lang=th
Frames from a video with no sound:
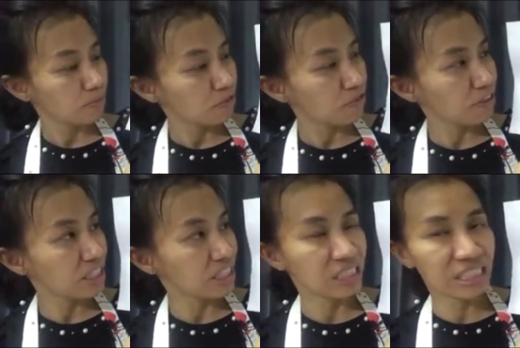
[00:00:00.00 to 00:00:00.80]

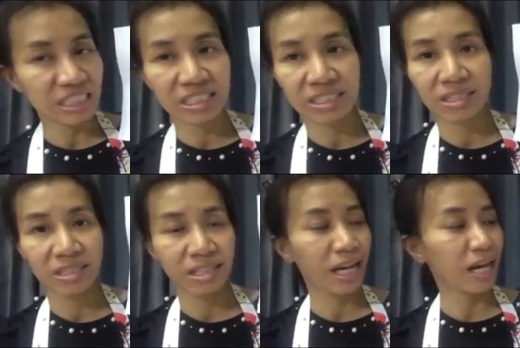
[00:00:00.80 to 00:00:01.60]
Fridge
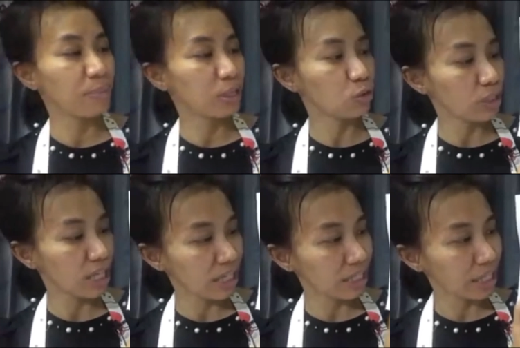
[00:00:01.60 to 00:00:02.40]
นะคะเป็นตู้
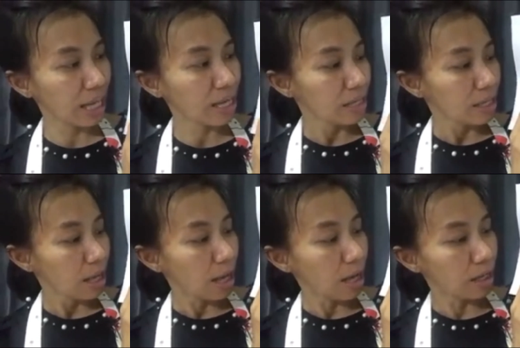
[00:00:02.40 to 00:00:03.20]
เย็นนะคะ
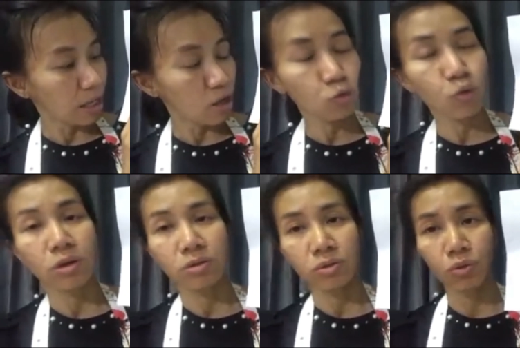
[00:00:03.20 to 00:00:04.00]
แล้วตร
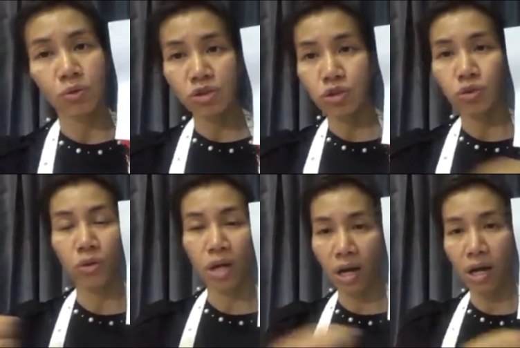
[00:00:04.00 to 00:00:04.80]
งตู้
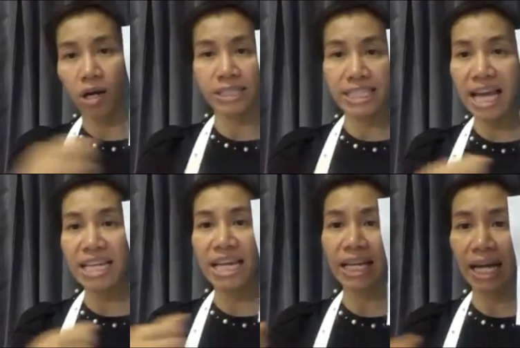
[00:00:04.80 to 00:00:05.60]
แช่
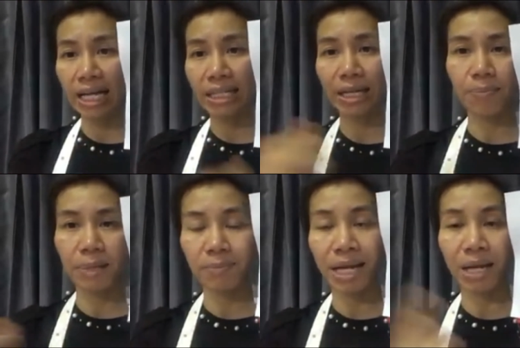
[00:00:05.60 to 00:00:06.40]
เย็นนะคะที่เรา
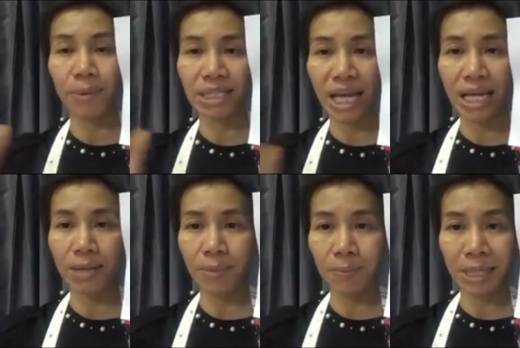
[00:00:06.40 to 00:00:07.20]
เปิดมาแล้วมันแช่เย็
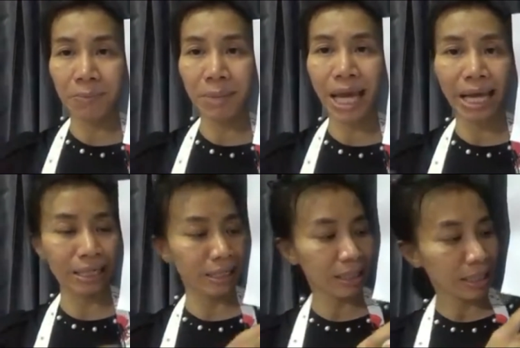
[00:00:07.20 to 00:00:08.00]
นมันเป็นน้ำแข็ง
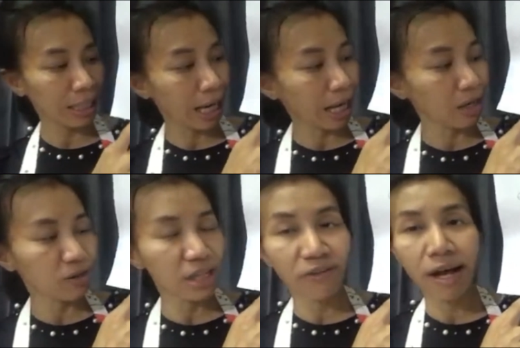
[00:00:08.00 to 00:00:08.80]
เลยนะคะเรา
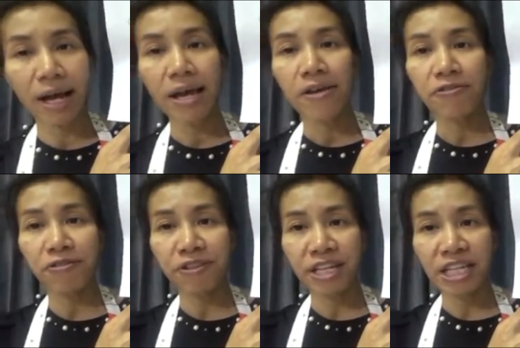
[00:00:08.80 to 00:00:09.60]
เรียกว่า
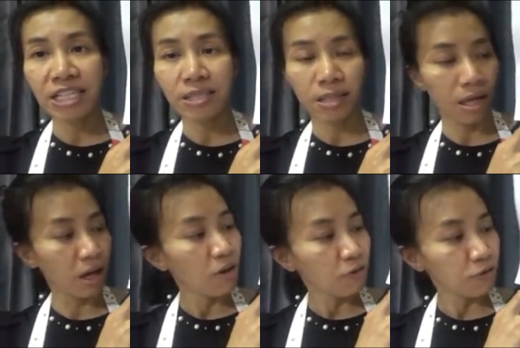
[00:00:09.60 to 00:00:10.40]
freeze อ่ะ
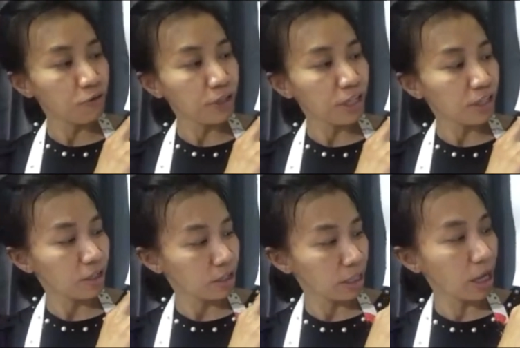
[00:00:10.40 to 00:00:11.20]
free
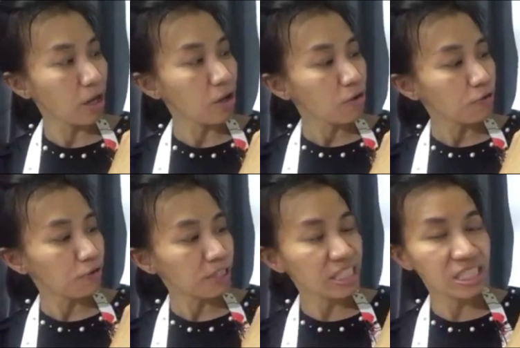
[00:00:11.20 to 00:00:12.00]
นะคะ
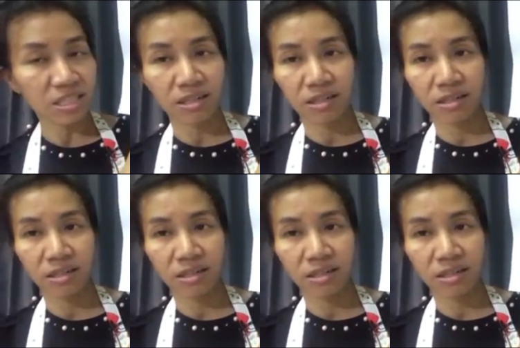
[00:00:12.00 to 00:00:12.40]
freezer